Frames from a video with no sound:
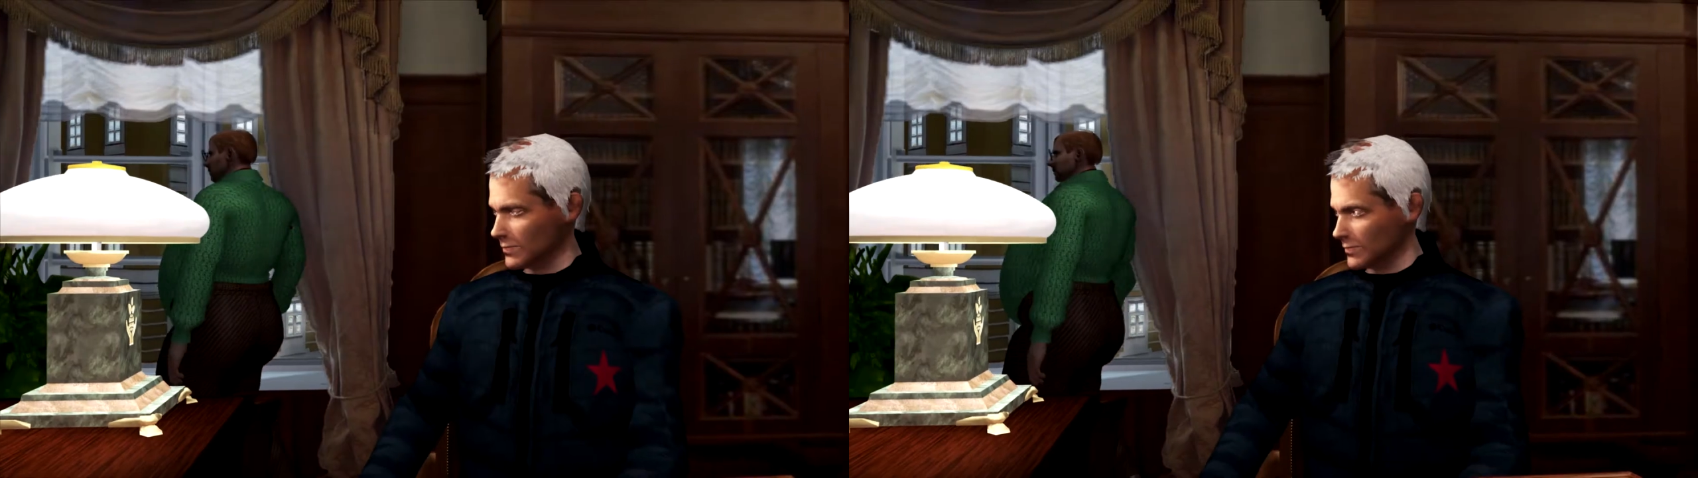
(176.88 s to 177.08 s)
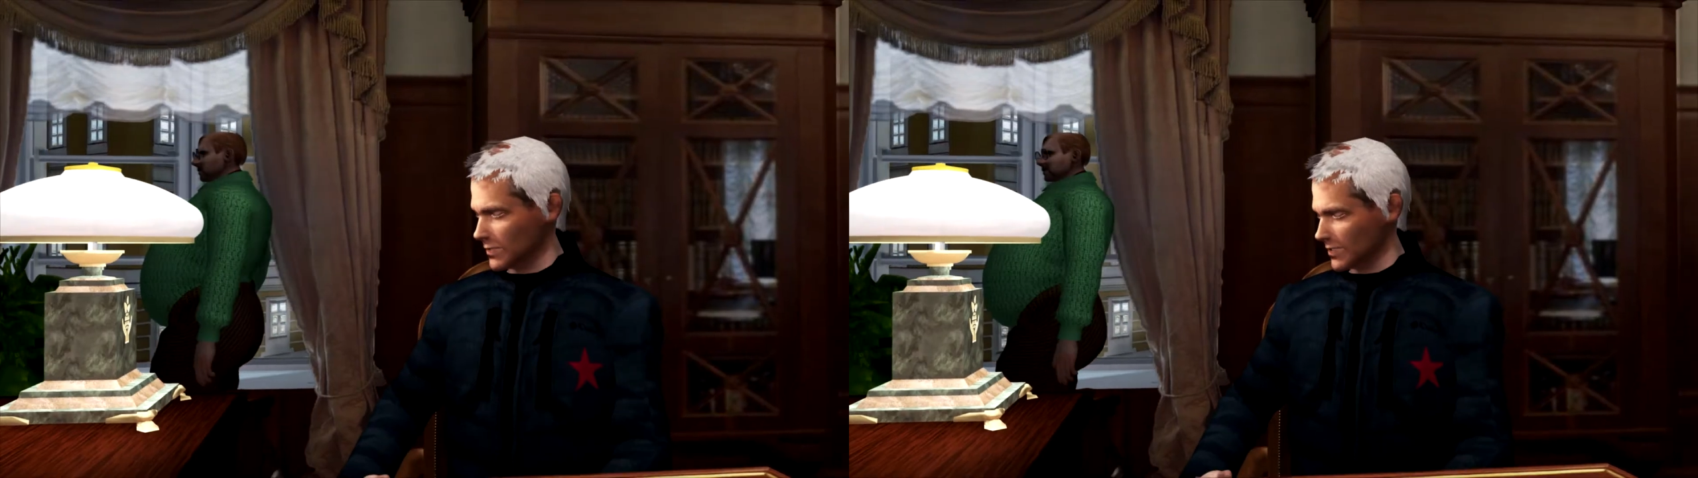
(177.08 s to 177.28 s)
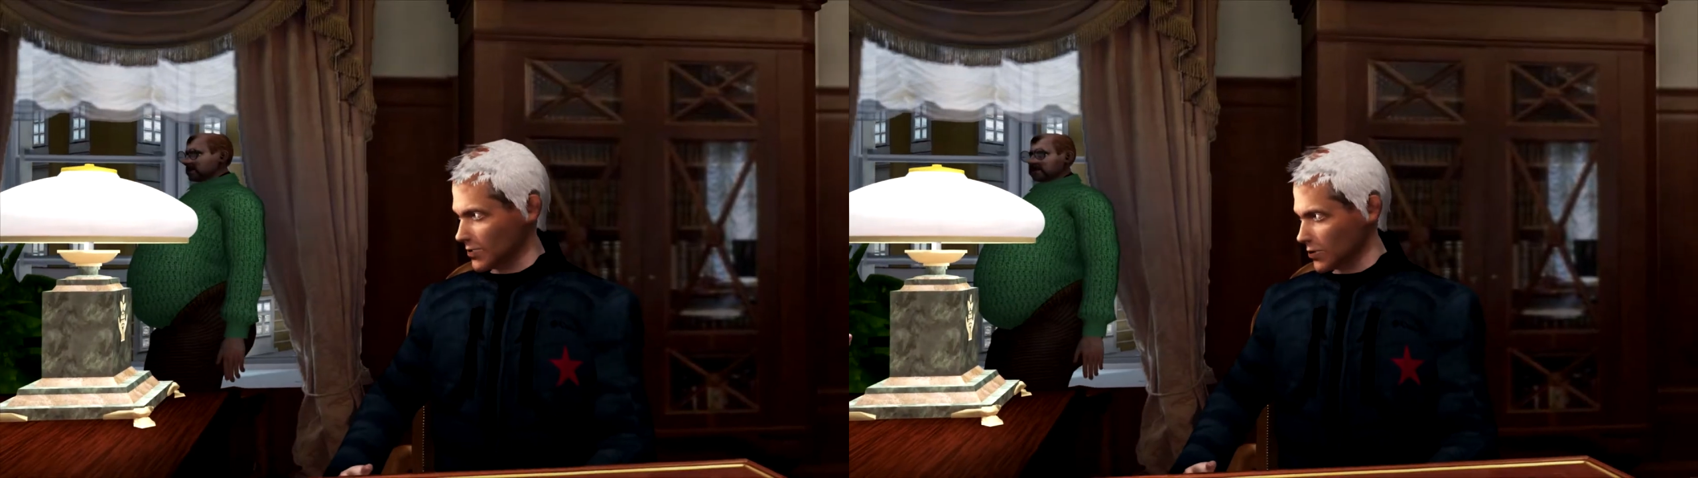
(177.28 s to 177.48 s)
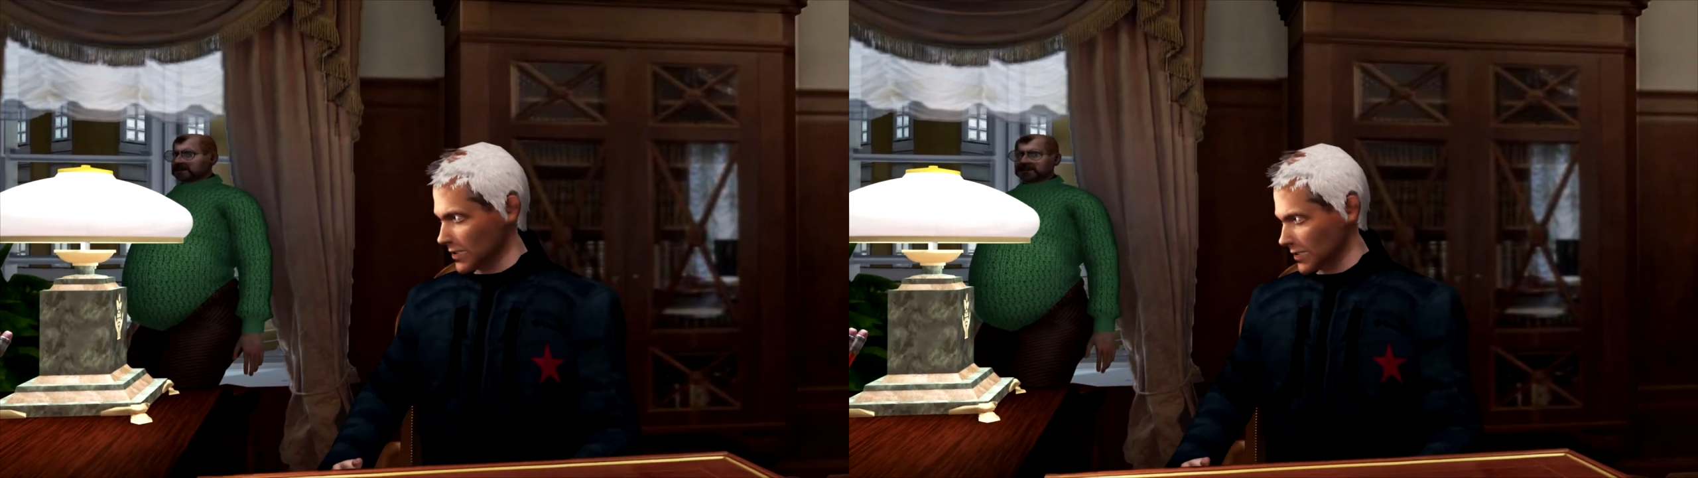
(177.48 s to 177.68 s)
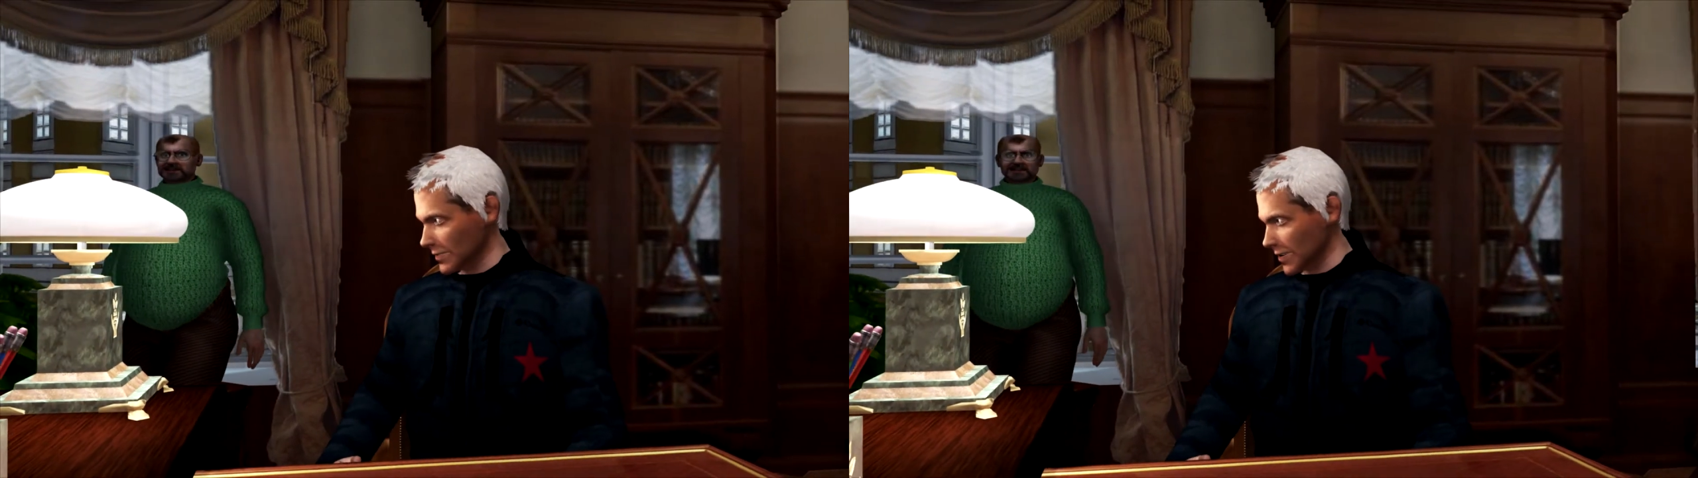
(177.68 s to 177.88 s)
Лучшие
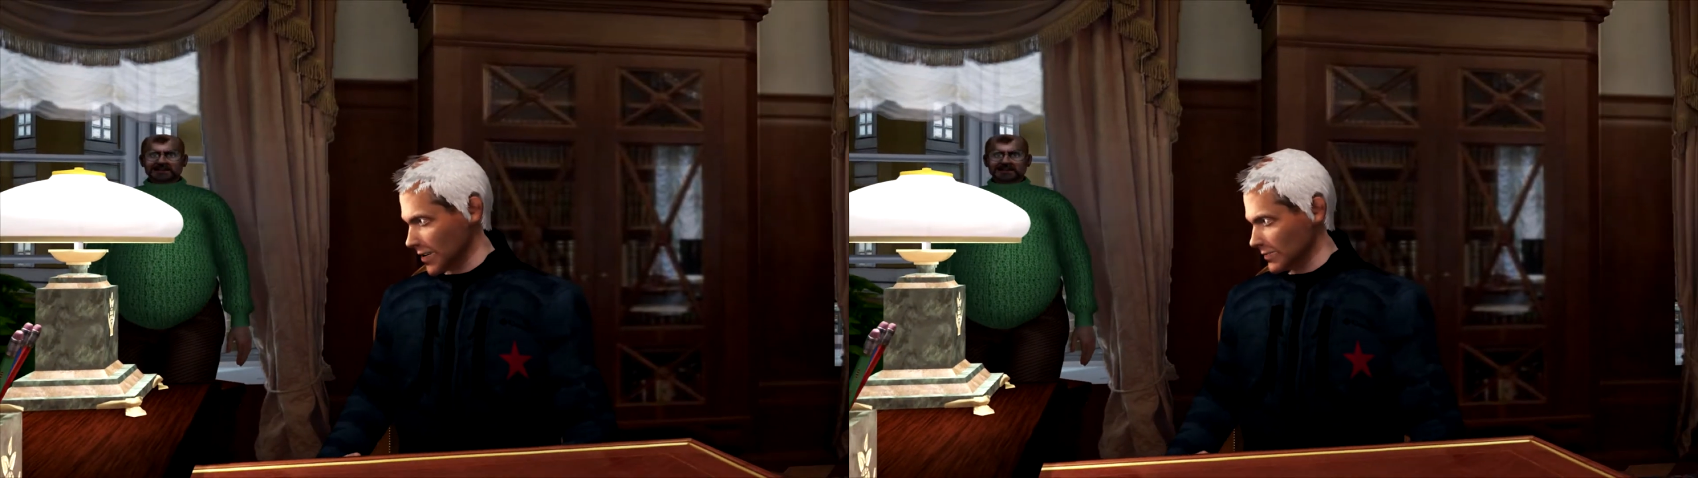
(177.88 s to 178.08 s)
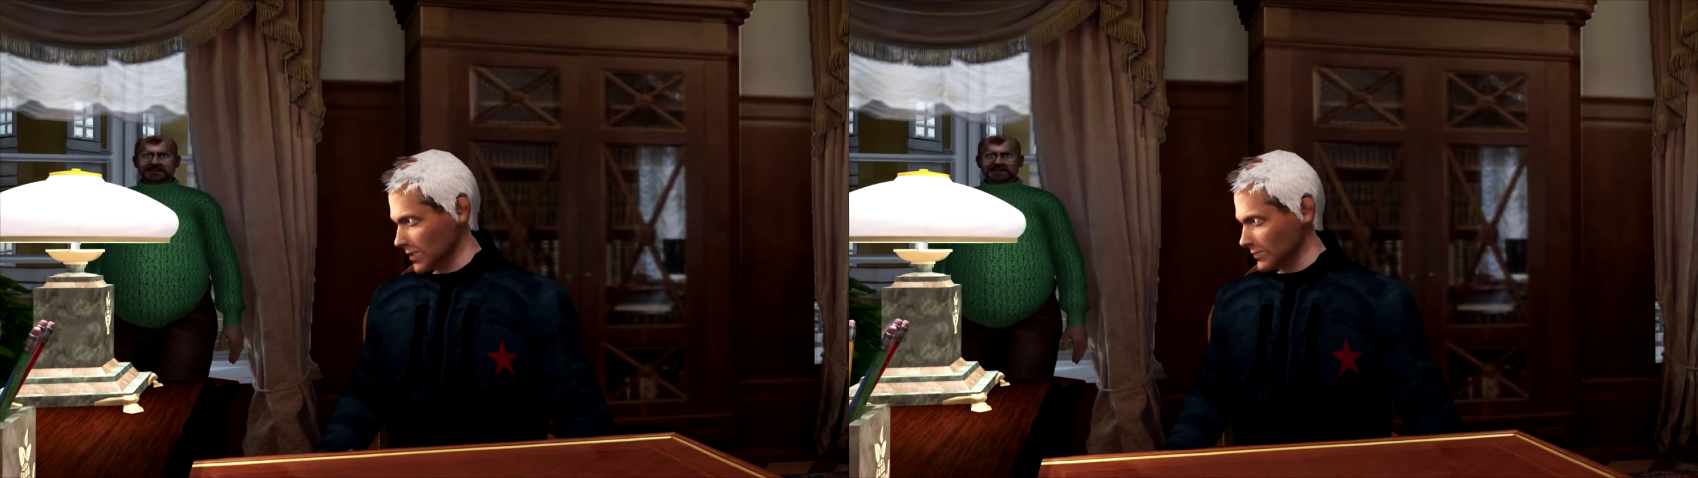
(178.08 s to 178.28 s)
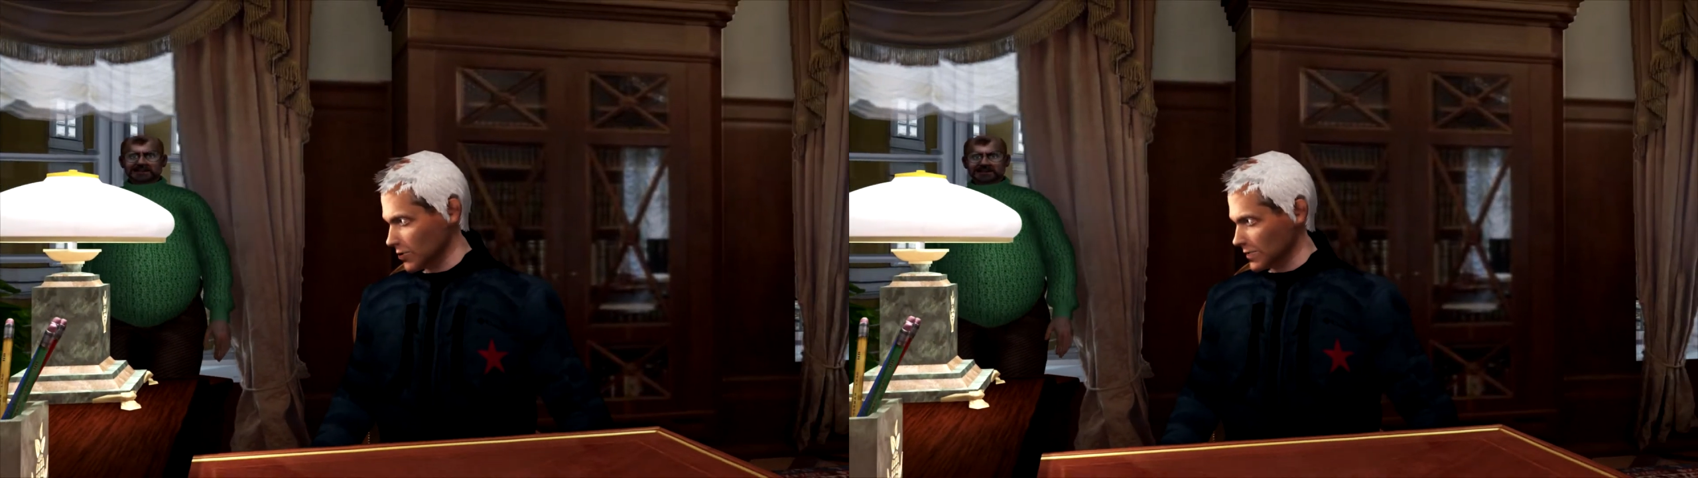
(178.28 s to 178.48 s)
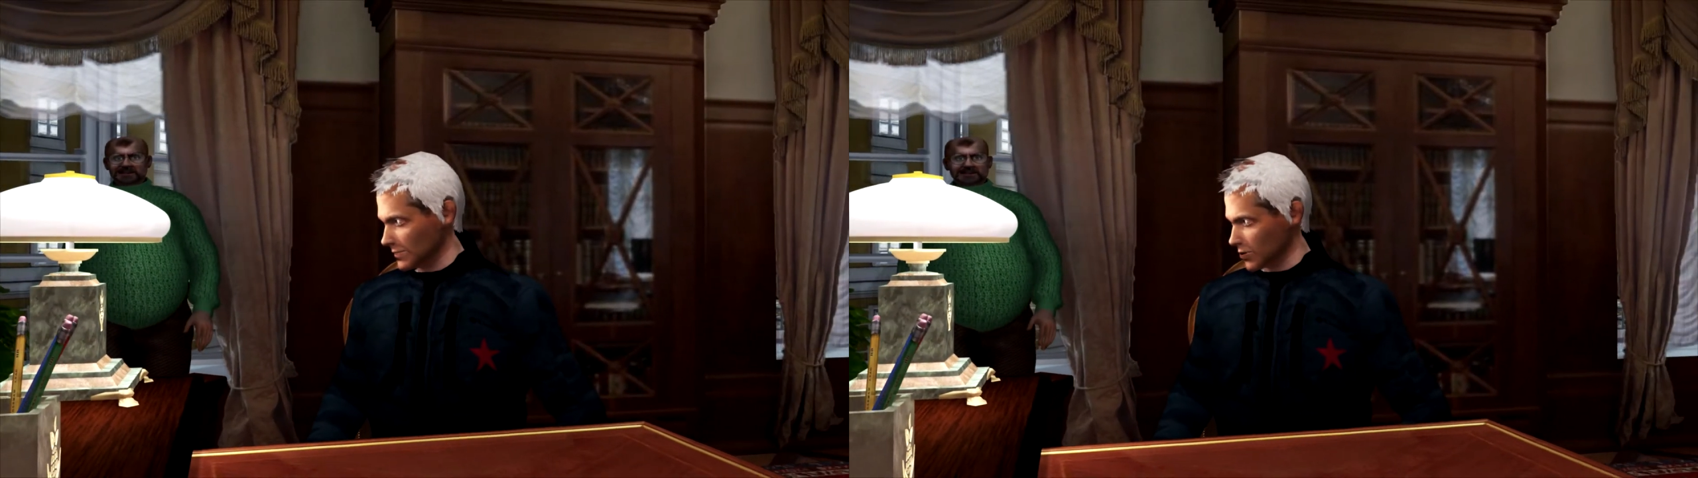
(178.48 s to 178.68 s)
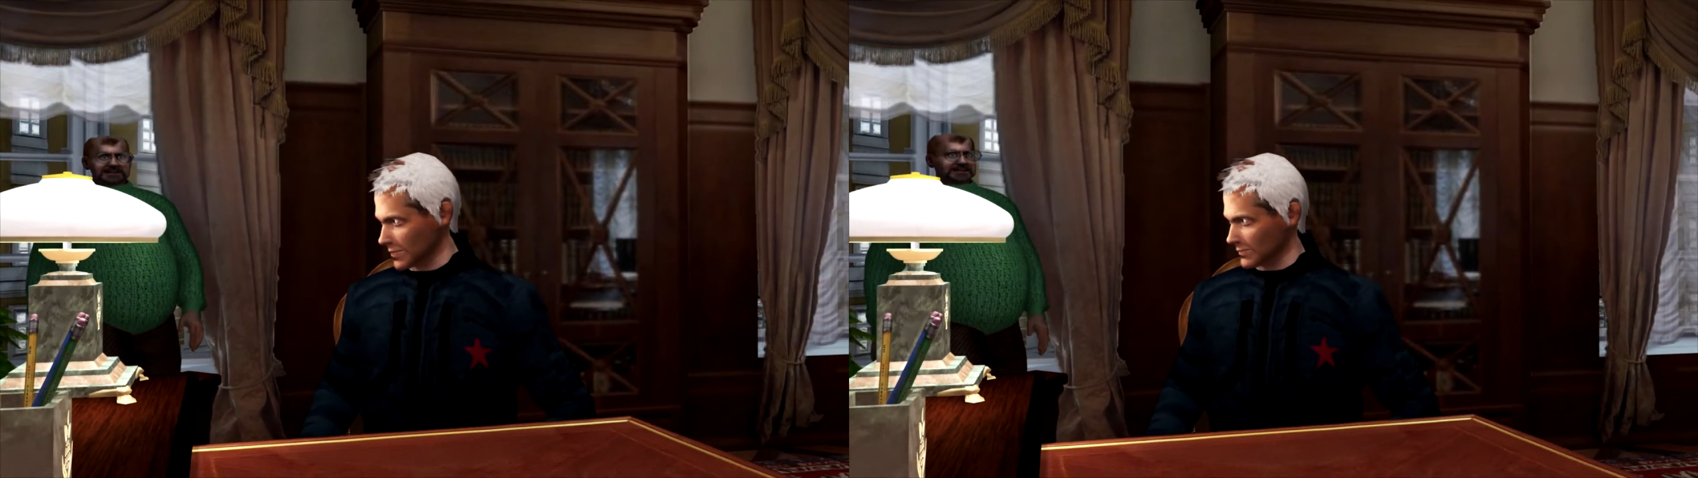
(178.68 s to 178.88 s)
времена уже не
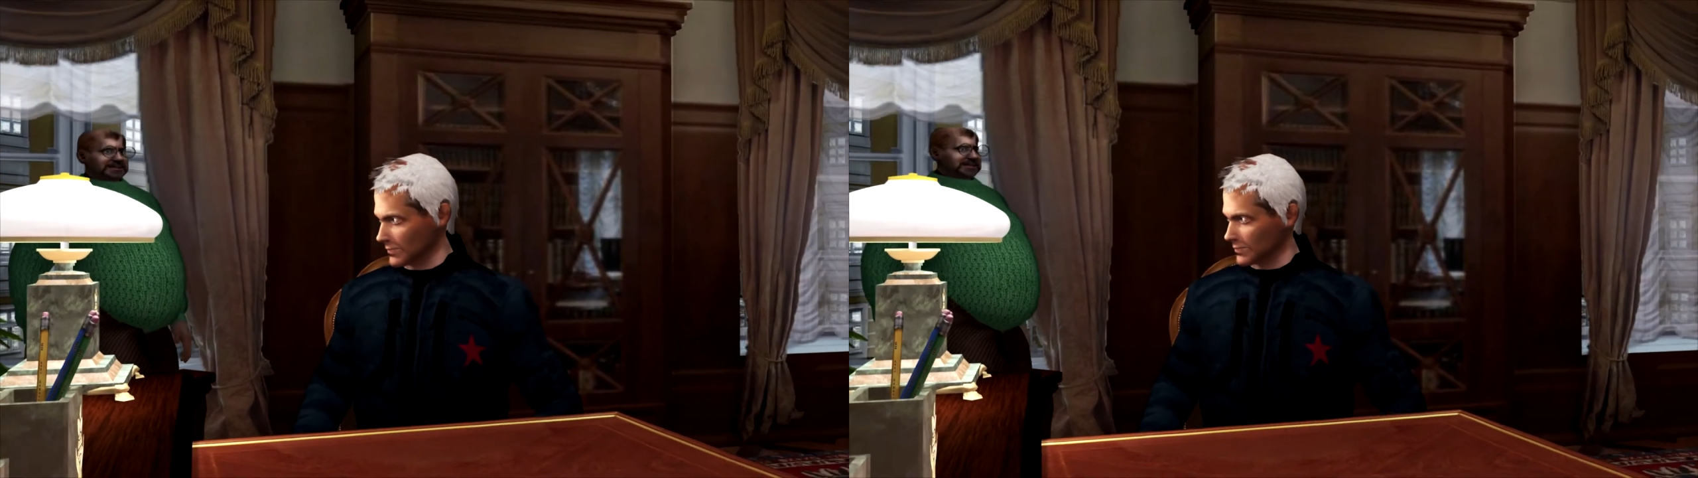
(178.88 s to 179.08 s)
настанут.